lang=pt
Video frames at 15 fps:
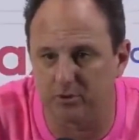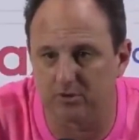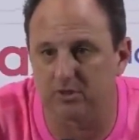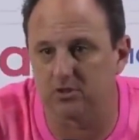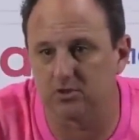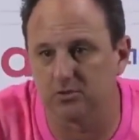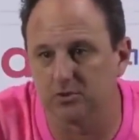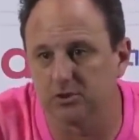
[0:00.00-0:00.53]

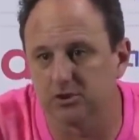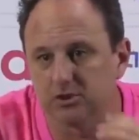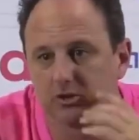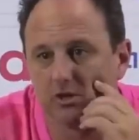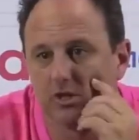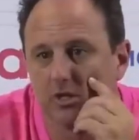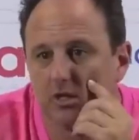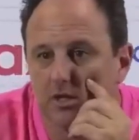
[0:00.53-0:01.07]
importante
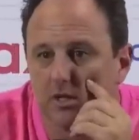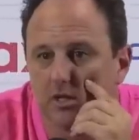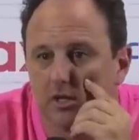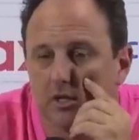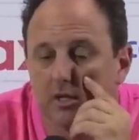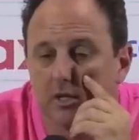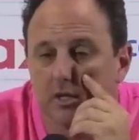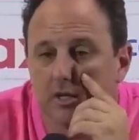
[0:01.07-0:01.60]
hoje
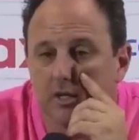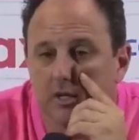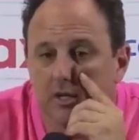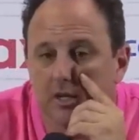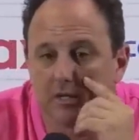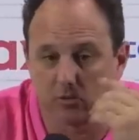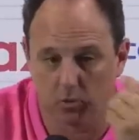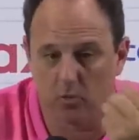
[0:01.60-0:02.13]

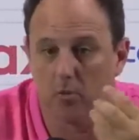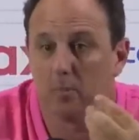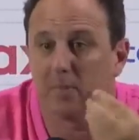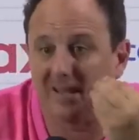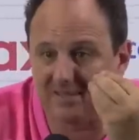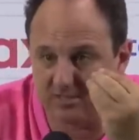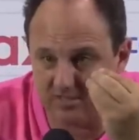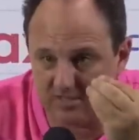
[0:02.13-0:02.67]
é, como
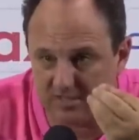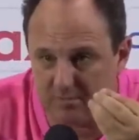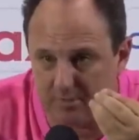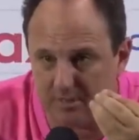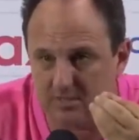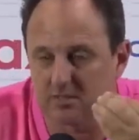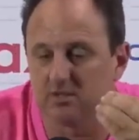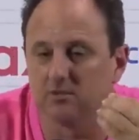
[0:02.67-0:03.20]

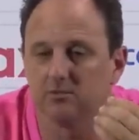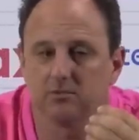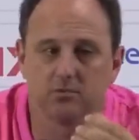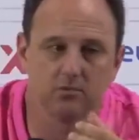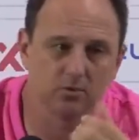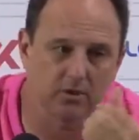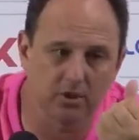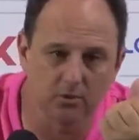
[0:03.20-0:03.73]
participação
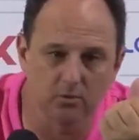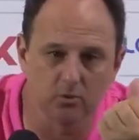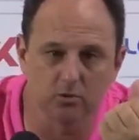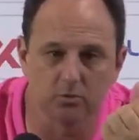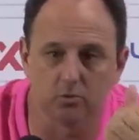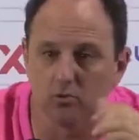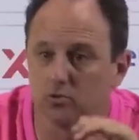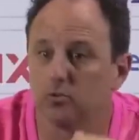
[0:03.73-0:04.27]
do que no
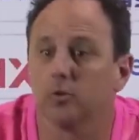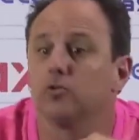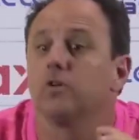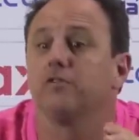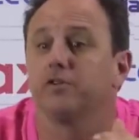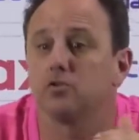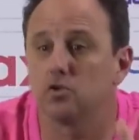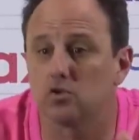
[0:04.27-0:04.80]
último jogo. O último
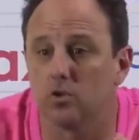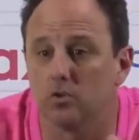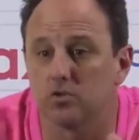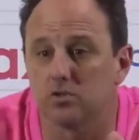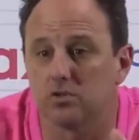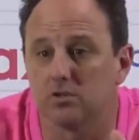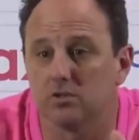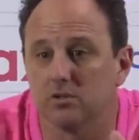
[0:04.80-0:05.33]
jogo ele fez os
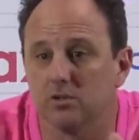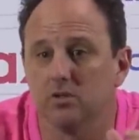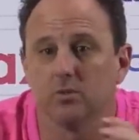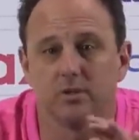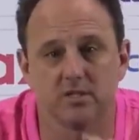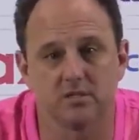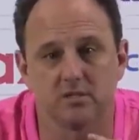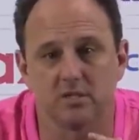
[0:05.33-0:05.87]
gols e
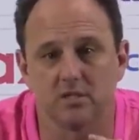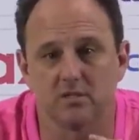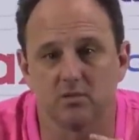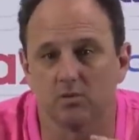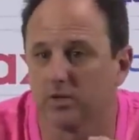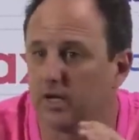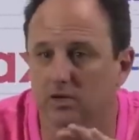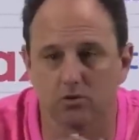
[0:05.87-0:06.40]
uma
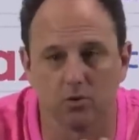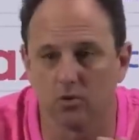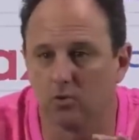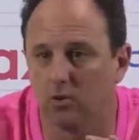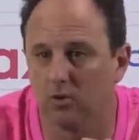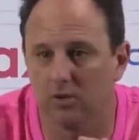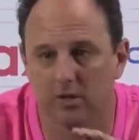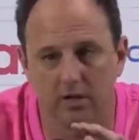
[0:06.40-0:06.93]
assistência. O que ele
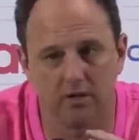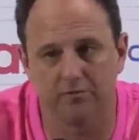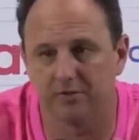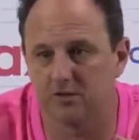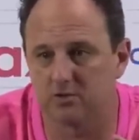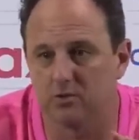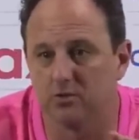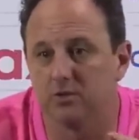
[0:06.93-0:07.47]
tocou, ele
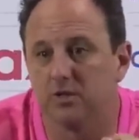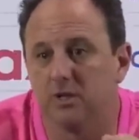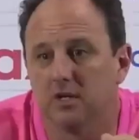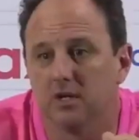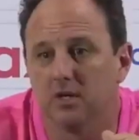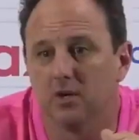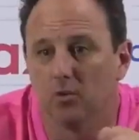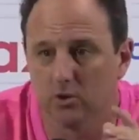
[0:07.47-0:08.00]
fez gol.
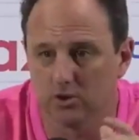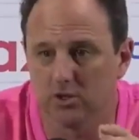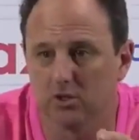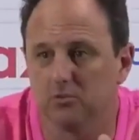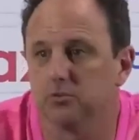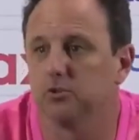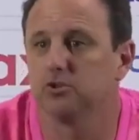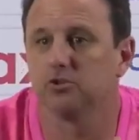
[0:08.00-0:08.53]
Hoje
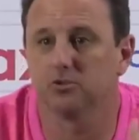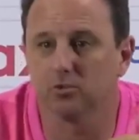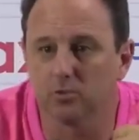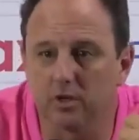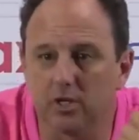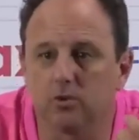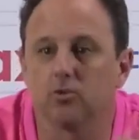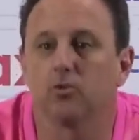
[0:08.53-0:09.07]
não. Hoje
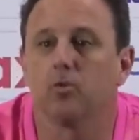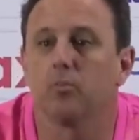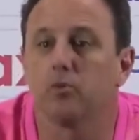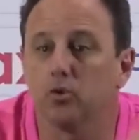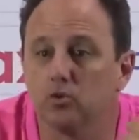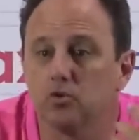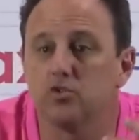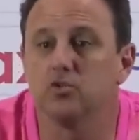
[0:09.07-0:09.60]
o que ele tocou
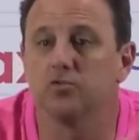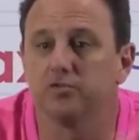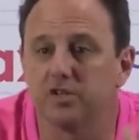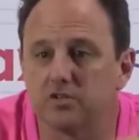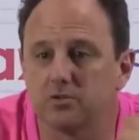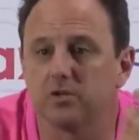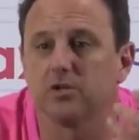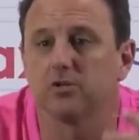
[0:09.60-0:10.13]
produziu,
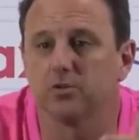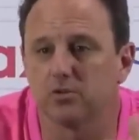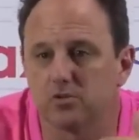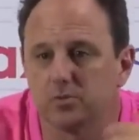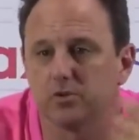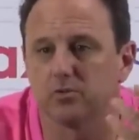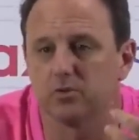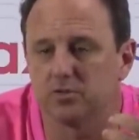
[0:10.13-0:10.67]
fez com que
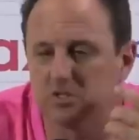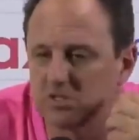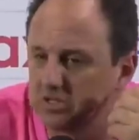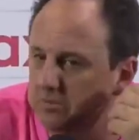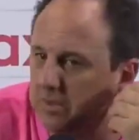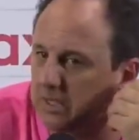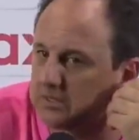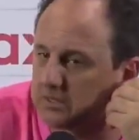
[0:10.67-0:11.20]
todos
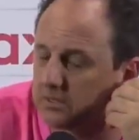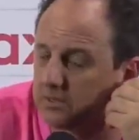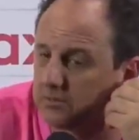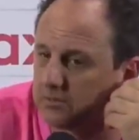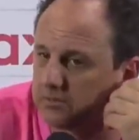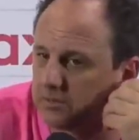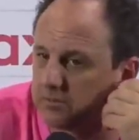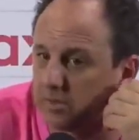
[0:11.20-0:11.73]
produzissem mais.
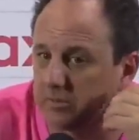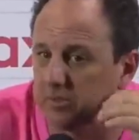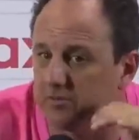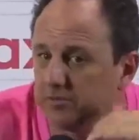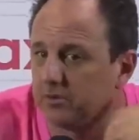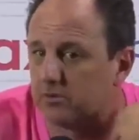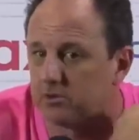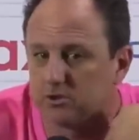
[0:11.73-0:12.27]
Então, para
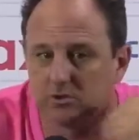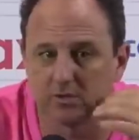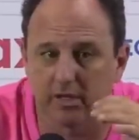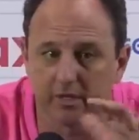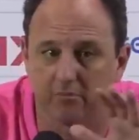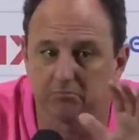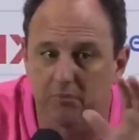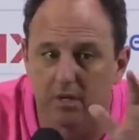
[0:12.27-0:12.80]
mim foi hoje
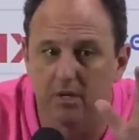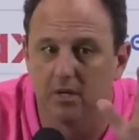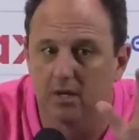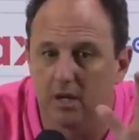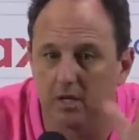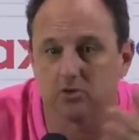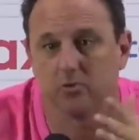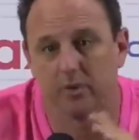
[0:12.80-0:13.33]
até
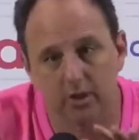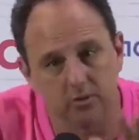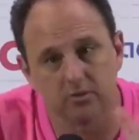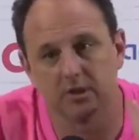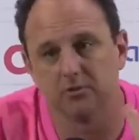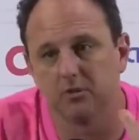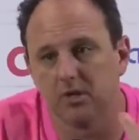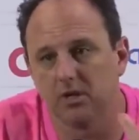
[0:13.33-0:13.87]
acho que o melhor
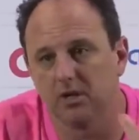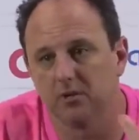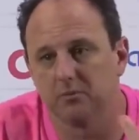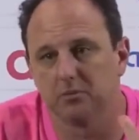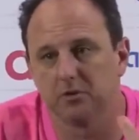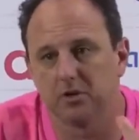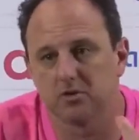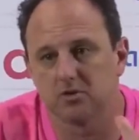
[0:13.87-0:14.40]
jogador em
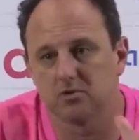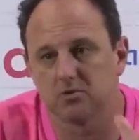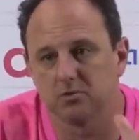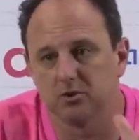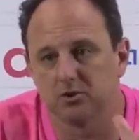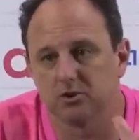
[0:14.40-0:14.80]
campo nosso